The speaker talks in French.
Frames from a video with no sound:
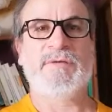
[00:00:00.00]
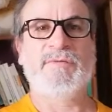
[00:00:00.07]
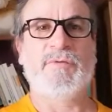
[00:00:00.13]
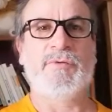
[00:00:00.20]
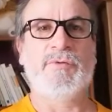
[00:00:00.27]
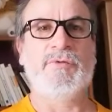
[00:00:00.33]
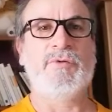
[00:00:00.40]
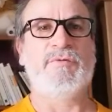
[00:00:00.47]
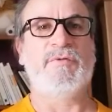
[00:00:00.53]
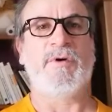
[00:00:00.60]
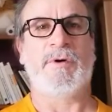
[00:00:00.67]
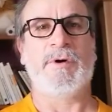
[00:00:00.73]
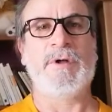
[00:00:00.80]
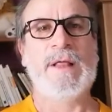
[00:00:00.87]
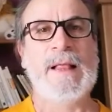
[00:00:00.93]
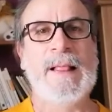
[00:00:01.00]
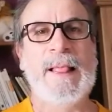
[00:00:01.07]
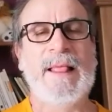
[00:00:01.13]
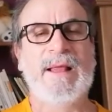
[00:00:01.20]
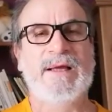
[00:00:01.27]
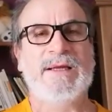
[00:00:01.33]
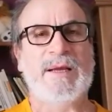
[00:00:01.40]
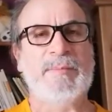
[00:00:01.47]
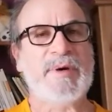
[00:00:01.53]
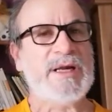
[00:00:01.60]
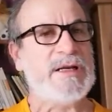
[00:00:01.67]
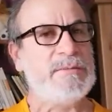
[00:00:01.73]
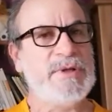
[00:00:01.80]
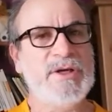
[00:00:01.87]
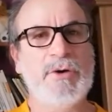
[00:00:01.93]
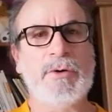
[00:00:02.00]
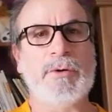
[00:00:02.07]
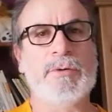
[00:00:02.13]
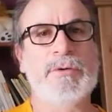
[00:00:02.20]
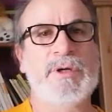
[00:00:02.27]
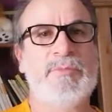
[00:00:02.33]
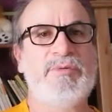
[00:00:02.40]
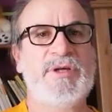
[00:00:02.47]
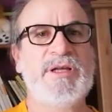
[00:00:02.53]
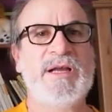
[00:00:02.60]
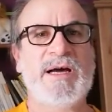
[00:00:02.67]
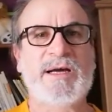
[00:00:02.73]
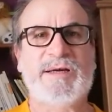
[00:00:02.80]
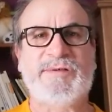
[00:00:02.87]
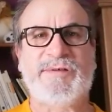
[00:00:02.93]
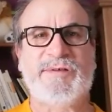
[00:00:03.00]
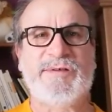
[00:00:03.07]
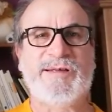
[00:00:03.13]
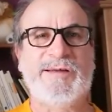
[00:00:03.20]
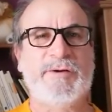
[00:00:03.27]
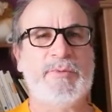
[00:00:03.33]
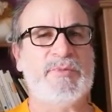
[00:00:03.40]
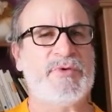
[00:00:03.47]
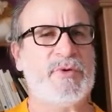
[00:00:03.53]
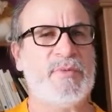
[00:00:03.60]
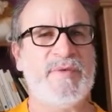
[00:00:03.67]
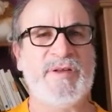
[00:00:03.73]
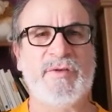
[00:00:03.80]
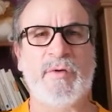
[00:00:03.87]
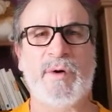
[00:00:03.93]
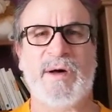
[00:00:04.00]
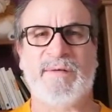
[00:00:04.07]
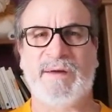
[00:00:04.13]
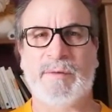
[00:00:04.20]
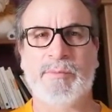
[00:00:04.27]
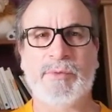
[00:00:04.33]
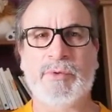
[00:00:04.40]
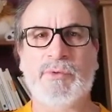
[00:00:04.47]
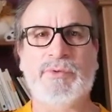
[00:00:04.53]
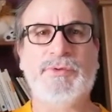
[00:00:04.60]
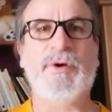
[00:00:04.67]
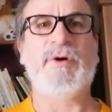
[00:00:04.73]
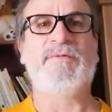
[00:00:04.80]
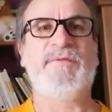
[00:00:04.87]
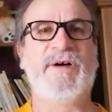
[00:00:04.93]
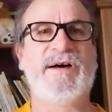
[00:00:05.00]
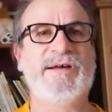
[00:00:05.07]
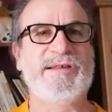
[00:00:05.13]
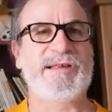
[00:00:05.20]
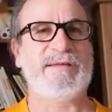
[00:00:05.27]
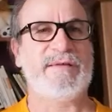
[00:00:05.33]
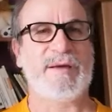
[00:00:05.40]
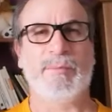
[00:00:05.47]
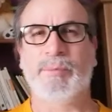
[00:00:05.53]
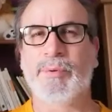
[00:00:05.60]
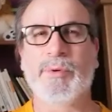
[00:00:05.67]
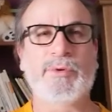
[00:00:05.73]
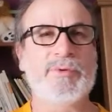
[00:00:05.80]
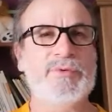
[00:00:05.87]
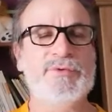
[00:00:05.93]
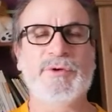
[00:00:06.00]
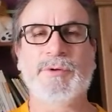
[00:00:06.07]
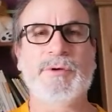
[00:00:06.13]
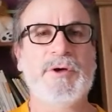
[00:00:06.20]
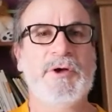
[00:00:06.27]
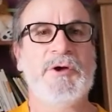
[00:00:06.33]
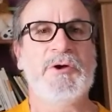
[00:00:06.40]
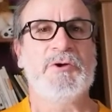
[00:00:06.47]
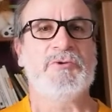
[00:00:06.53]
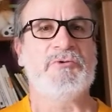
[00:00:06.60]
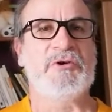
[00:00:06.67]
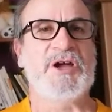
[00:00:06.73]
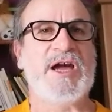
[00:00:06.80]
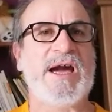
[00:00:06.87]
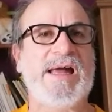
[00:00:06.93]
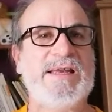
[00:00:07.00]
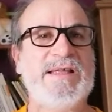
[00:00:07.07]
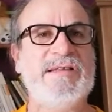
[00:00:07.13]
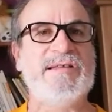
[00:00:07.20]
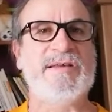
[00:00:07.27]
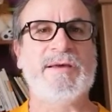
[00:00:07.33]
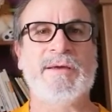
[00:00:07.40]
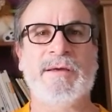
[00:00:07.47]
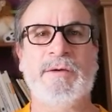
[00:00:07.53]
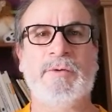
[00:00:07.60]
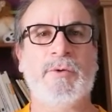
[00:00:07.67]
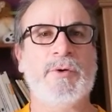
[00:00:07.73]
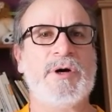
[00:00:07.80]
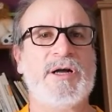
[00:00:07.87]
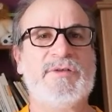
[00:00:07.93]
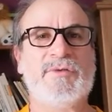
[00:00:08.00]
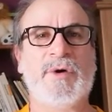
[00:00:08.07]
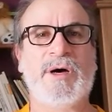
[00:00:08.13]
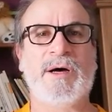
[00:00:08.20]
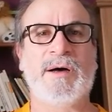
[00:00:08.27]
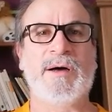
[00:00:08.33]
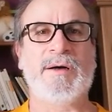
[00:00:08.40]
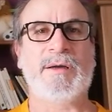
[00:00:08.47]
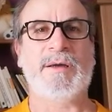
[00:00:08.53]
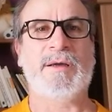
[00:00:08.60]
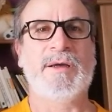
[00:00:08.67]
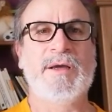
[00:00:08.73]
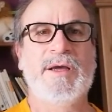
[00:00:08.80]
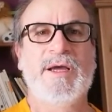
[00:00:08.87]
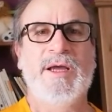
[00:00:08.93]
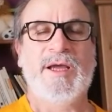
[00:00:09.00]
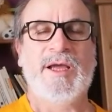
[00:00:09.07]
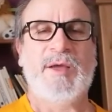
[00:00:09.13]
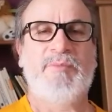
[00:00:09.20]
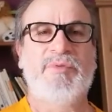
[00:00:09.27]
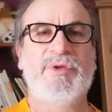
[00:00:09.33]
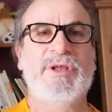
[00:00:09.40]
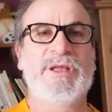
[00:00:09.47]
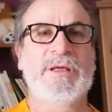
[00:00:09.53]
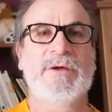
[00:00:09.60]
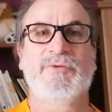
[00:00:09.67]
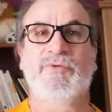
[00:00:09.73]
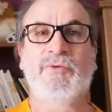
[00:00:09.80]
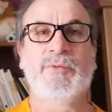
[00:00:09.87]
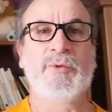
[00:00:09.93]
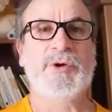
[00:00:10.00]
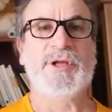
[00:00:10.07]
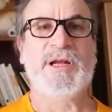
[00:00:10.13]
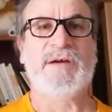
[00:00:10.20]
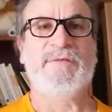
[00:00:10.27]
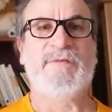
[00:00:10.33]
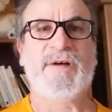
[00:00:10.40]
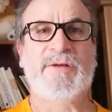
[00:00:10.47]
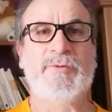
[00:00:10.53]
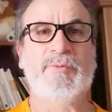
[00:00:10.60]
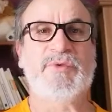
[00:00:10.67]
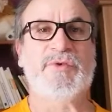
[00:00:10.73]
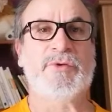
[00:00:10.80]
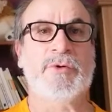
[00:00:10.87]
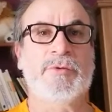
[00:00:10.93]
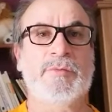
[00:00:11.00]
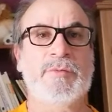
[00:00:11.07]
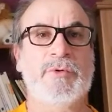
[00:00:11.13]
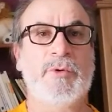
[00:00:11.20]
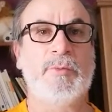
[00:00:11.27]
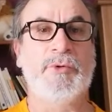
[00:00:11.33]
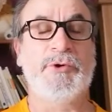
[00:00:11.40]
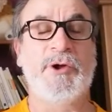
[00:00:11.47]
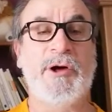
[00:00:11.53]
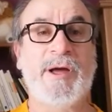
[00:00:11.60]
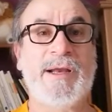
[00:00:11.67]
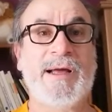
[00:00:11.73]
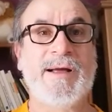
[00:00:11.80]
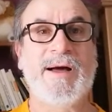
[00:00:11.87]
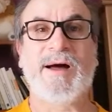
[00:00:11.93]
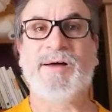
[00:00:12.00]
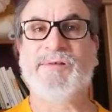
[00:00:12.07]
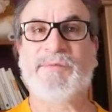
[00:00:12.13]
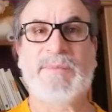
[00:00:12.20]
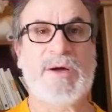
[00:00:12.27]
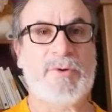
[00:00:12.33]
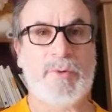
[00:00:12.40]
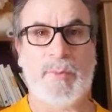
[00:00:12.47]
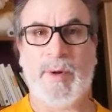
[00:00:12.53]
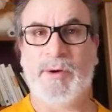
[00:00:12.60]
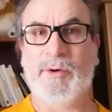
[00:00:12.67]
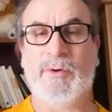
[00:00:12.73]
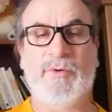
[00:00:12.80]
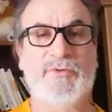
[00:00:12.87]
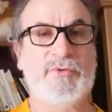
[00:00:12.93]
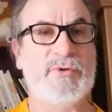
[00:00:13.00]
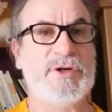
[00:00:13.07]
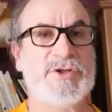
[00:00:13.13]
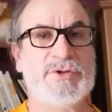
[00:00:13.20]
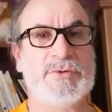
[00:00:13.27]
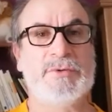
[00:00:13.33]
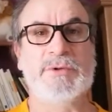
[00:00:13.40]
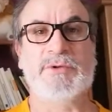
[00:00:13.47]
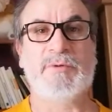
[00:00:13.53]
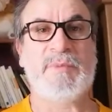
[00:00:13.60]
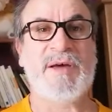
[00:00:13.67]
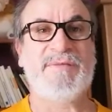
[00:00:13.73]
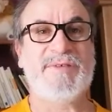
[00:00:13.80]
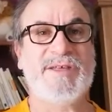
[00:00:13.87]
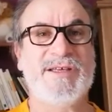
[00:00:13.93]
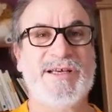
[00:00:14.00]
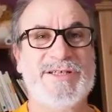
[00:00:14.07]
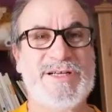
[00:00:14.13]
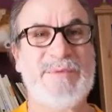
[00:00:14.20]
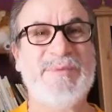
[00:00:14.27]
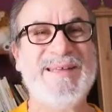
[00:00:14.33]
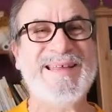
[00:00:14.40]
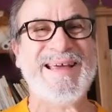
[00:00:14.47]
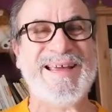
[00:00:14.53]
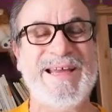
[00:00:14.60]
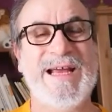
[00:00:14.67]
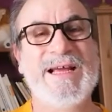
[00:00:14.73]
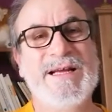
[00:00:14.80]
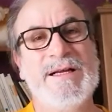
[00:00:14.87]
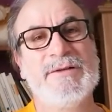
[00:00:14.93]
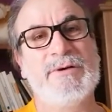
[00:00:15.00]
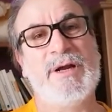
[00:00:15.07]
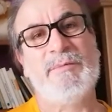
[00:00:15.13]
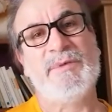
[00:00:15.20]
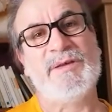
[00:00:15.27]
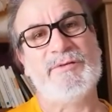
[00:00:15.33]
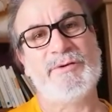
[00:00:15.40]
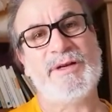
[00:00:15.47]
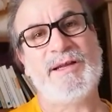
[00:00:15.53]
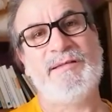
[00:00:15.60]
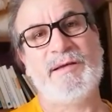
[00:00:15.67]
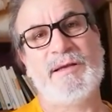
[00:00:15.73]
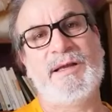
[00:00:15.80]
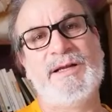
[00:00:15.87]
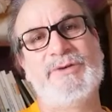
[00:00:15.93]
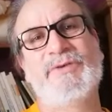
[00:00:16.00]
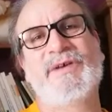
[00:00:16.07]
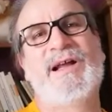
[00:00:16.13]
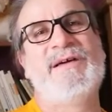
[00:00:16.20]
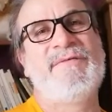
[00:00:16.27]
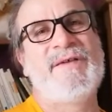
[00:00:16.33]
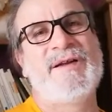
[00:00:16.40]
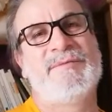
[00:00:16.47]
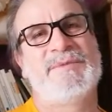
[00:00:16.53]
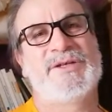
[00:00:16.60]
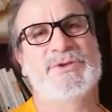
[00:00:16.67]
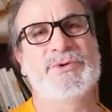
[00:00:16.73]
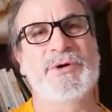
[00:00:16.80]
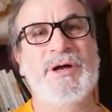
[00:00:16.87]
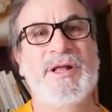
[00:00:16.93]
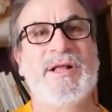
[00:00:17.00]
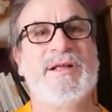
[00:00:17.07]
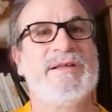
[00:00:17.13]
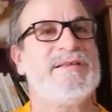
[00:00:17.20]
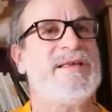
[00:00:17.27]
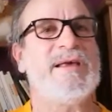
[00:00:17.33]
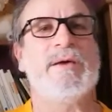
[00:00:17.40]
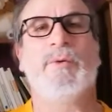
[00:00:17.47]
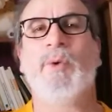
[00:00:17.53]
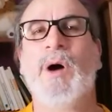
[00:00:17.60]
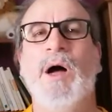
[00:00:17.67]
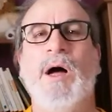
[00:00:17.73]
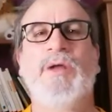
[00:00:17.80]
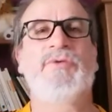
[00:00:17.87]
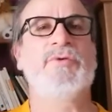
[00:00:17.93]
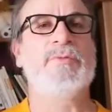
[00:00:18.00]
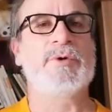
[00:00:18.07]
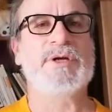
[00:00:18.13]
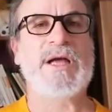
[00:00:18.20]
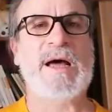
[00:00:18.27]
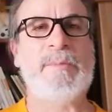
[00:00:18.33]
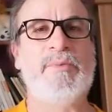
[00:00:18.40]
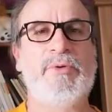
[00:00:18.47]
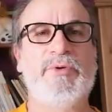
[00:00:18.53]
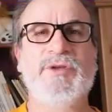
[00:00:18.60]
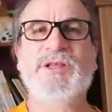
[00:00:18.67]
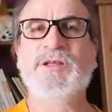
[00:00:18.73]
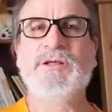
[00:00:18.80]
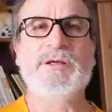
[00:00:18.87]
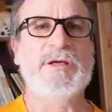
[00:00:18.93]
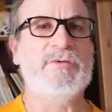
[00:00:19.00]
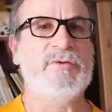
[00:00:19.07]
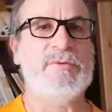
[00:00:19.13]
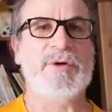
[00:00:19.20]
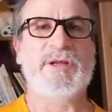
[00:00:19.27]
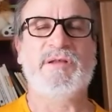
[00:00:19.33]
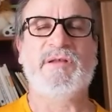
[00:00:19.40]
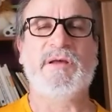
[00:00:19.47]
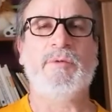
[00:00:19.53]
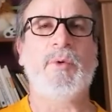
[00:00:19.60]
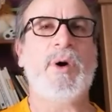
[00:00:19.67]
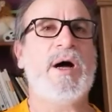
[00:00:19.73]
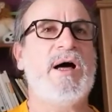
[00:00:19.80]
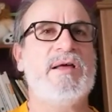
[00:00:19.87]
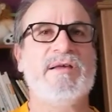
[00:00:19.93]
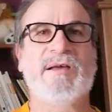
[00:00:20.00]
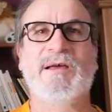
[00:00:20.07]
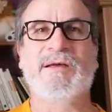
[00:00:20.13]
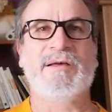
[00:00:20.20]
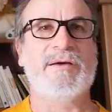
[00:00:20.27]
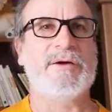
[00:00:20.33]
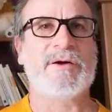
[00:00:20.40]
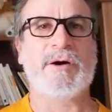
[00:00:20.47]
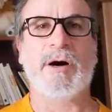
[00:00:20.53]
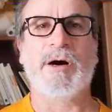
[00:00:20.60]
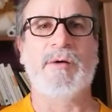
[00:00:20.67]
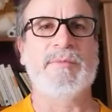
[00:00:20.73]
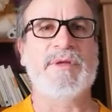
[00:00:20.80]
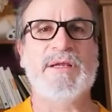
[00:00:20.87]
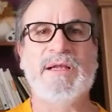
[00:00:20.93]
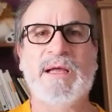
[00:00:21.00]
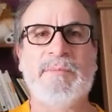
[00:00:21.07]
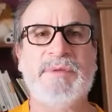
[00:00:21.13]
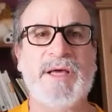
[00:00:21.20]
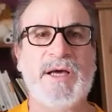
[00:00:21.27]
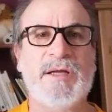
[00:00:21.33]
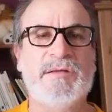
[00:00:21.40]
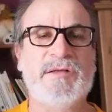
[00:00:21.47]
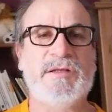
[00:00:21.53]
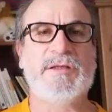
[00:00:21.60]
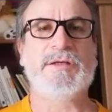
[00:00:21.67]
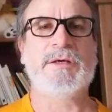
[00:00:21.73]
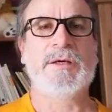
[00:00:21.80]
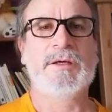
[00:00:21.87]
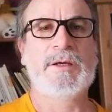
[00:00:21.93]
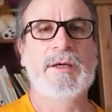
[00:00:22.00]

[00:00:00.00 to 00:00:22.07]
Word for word: il est venu devant, il a pris le micro et puis il a récité le psaume 23 avec beaucoup d'emphase, avec beaucoup de, qualité oratoire, et, et, puis euh, tout le monde à la fin du psaume, le bonheur et la grâce m'accompagneront tous les jours de ma vie, et j'habiterai dans la maison de l'Éternel jusqu'à la fin de mes jours. C'est waouh, tout le monde l'a applaudi, et tout le monde était waouh, comme il l'a bien dit.